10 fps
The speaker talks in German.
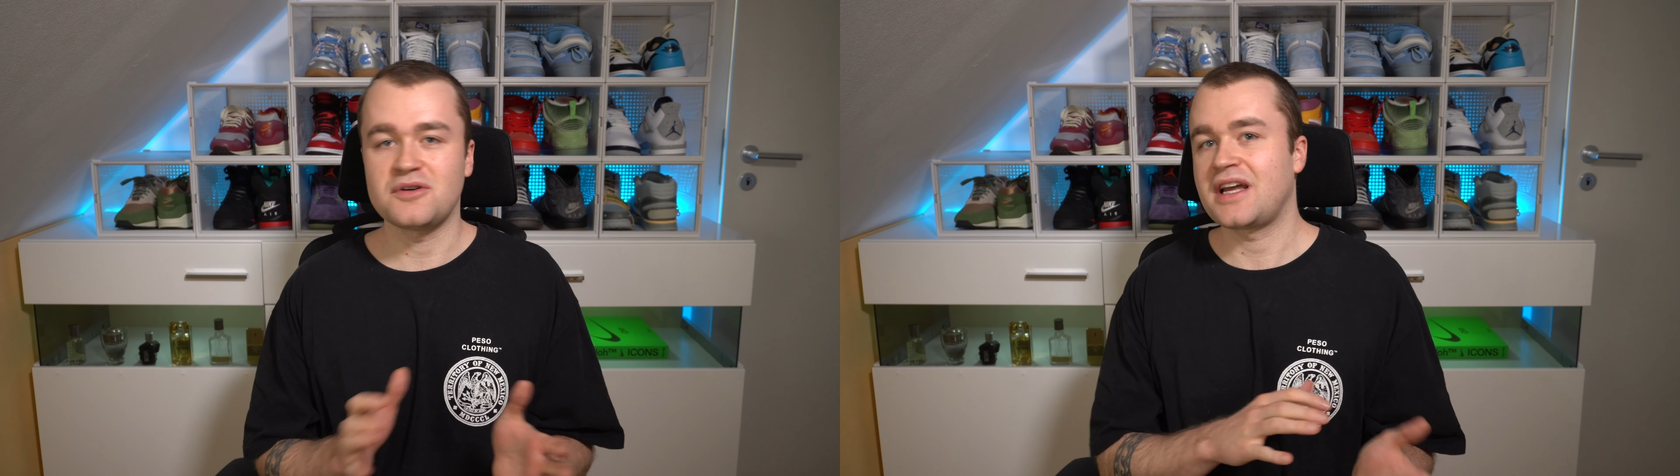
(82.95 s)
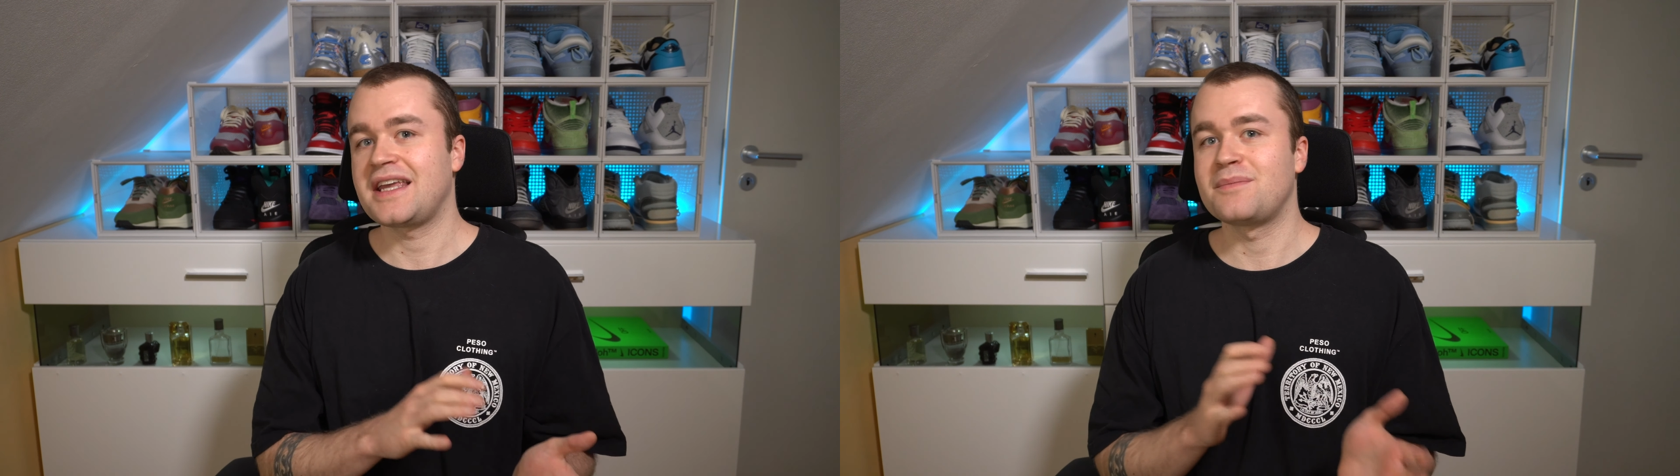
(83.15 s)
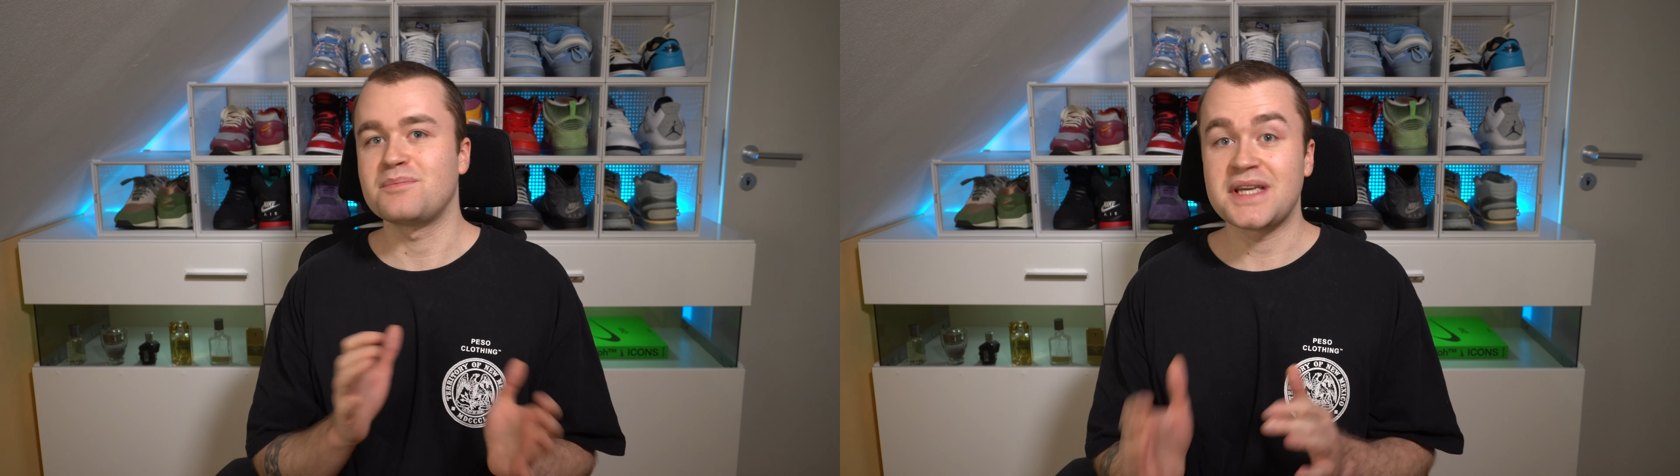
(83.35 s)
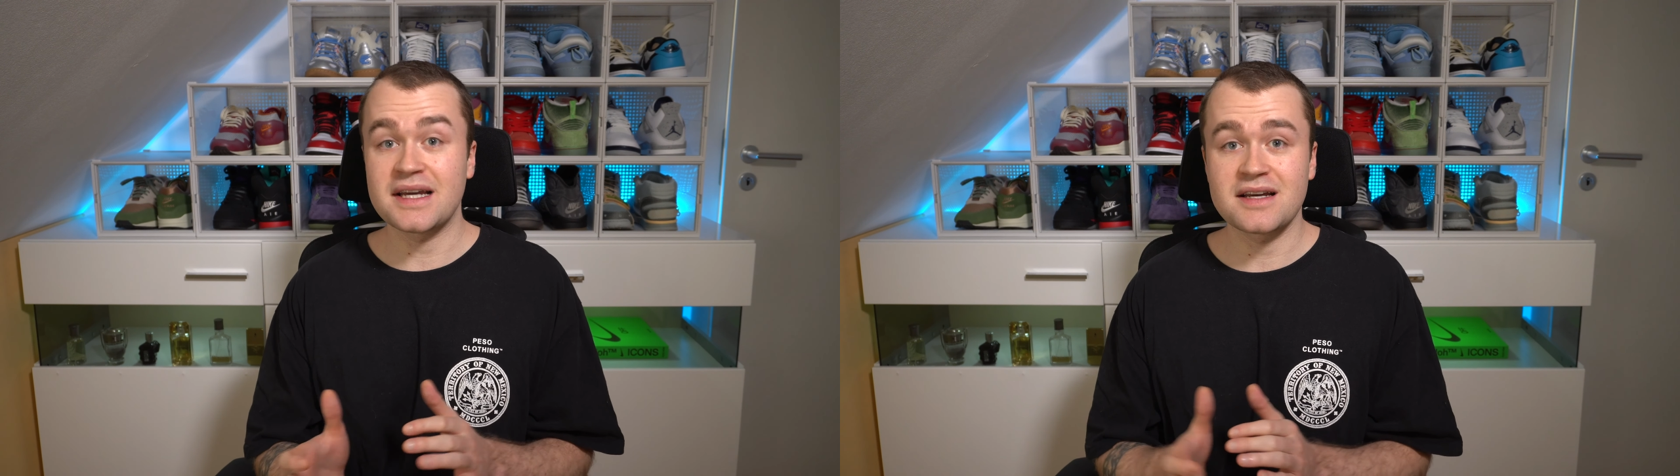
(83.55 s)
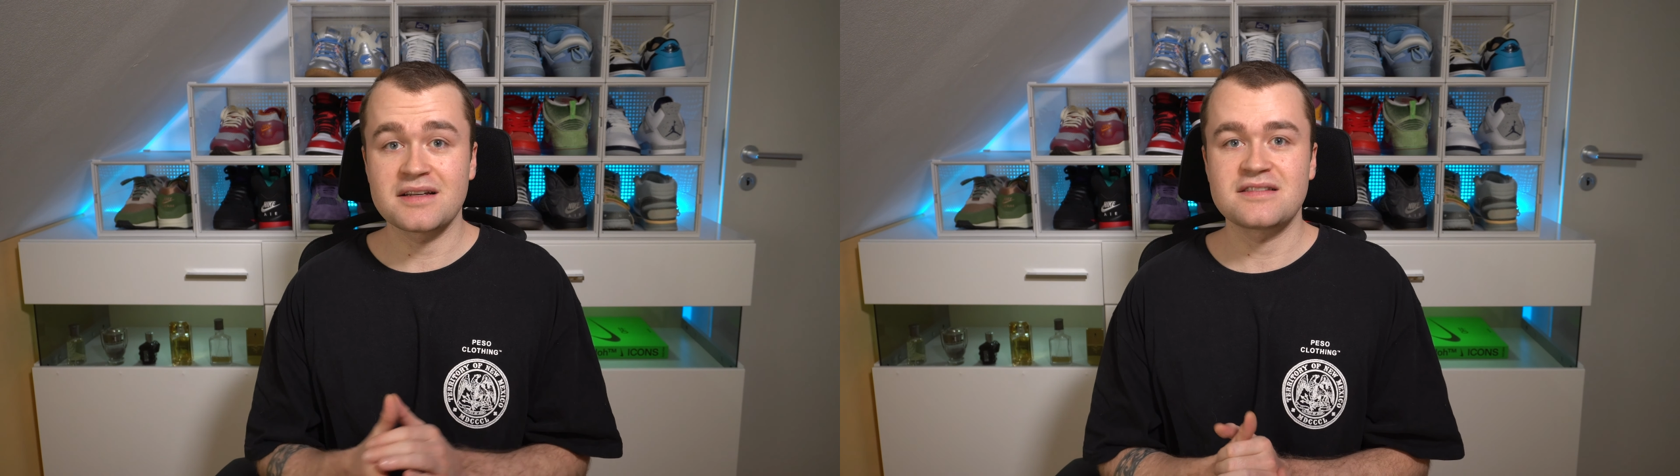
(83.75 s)
oder eben
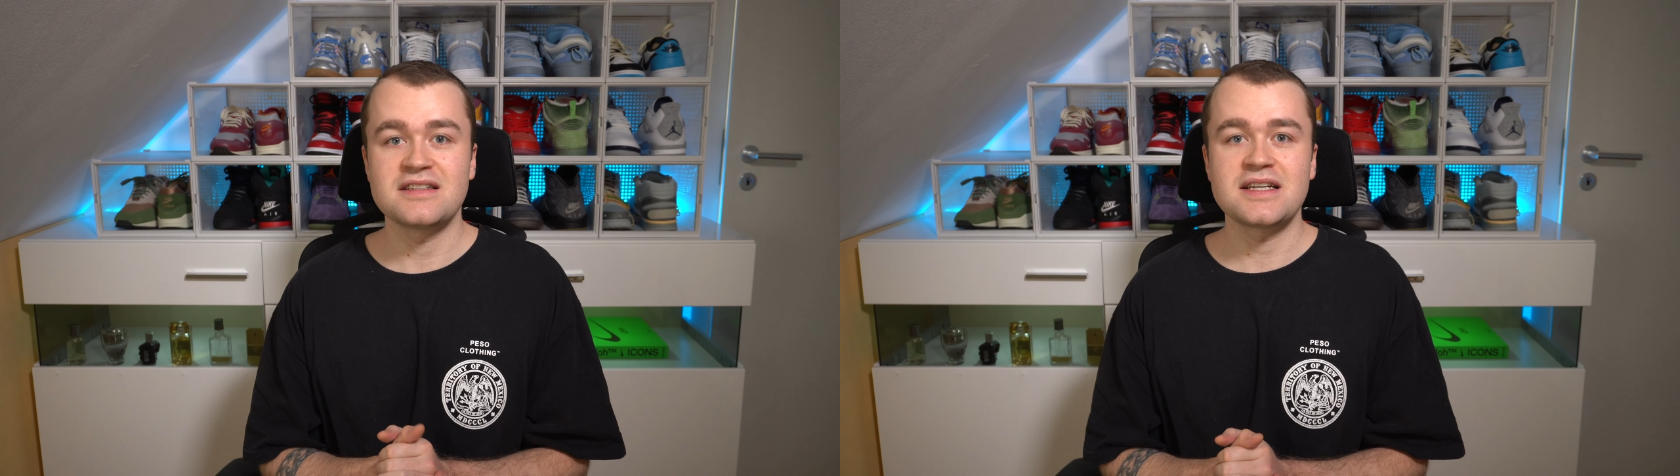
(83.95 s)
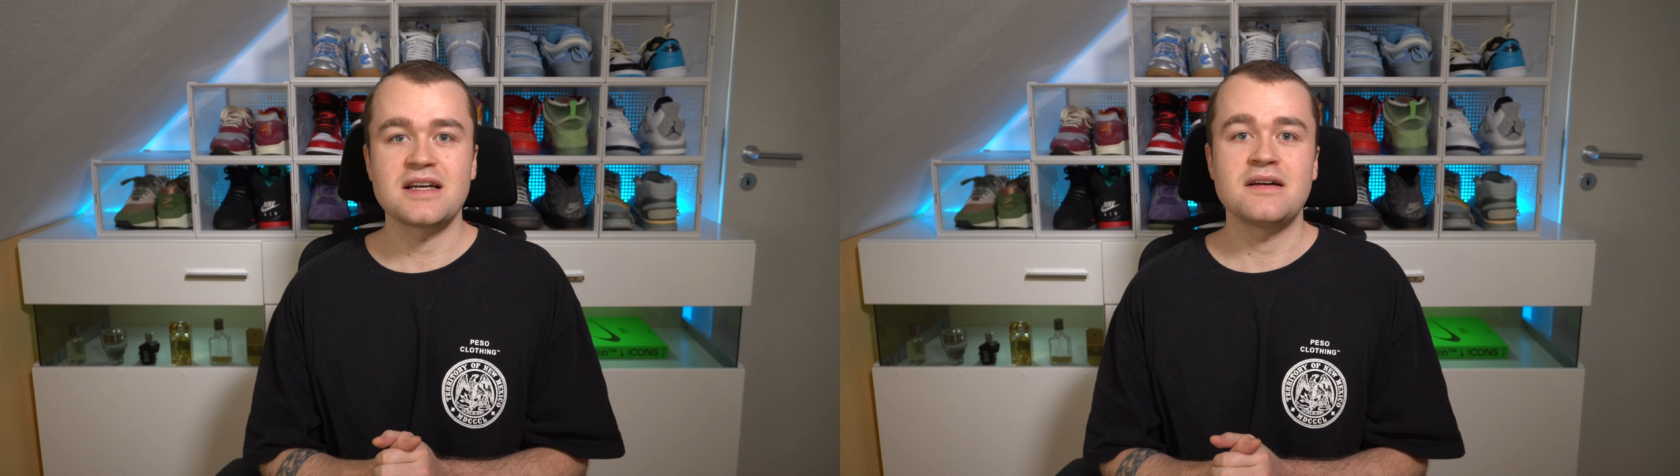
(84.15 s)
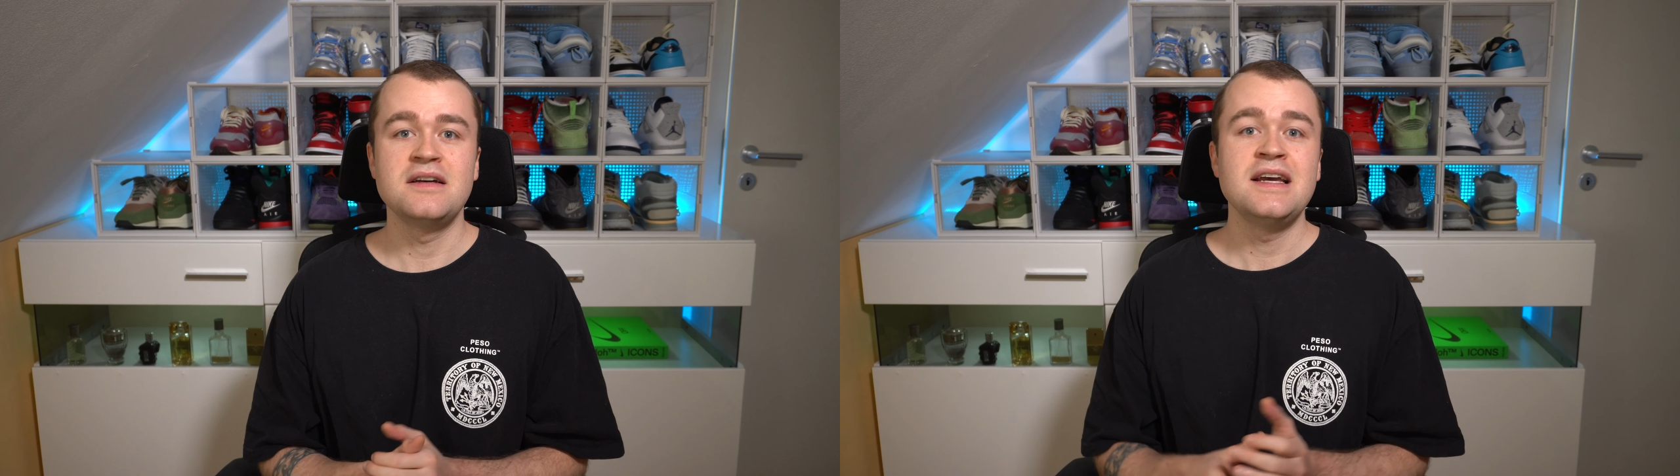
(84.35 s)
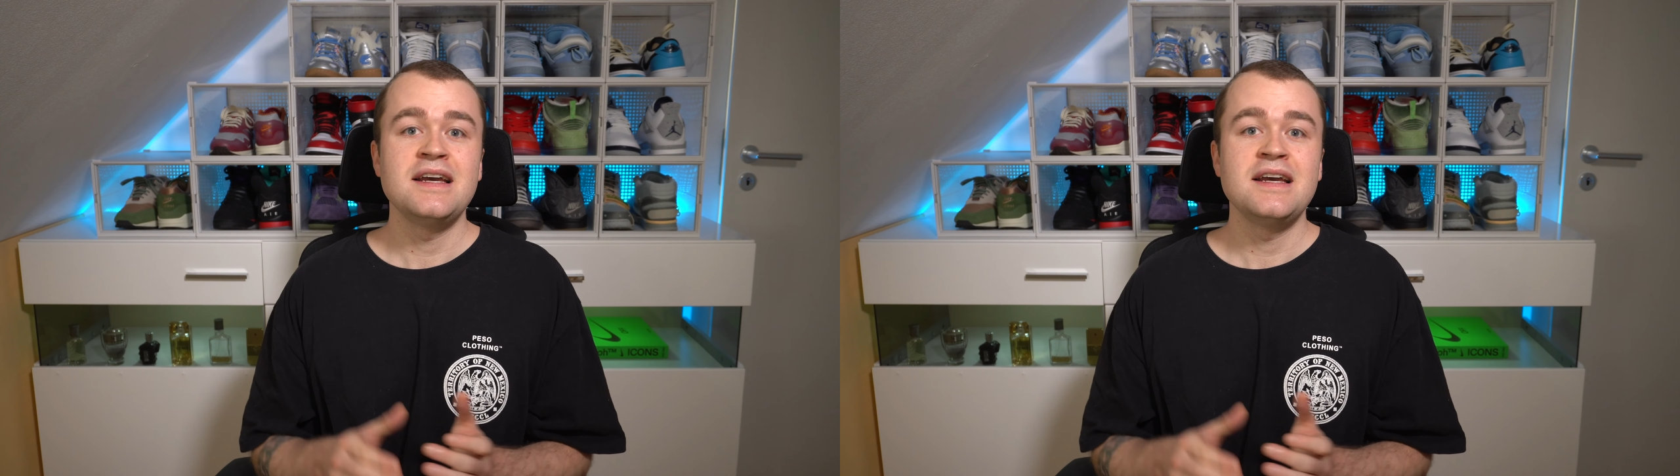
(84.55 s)
mehrere Sneaker,